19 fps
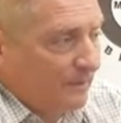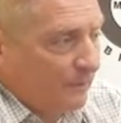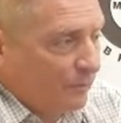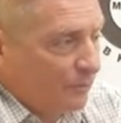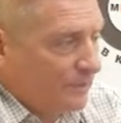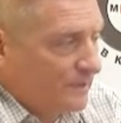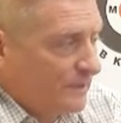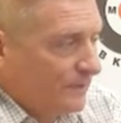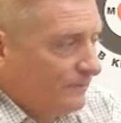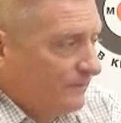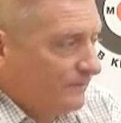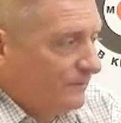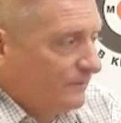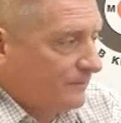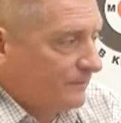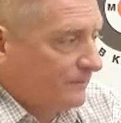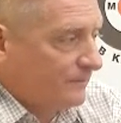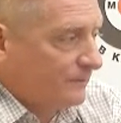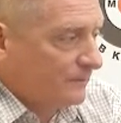коммунистов
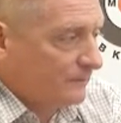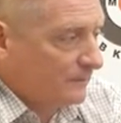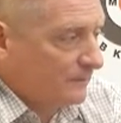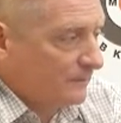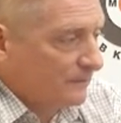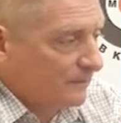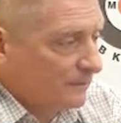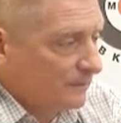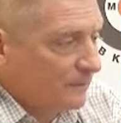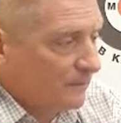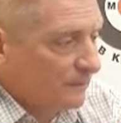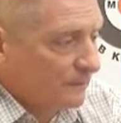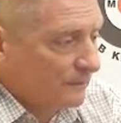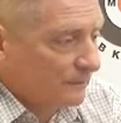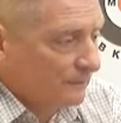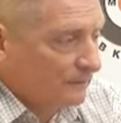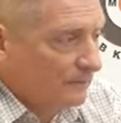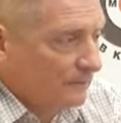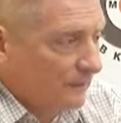
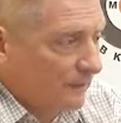э,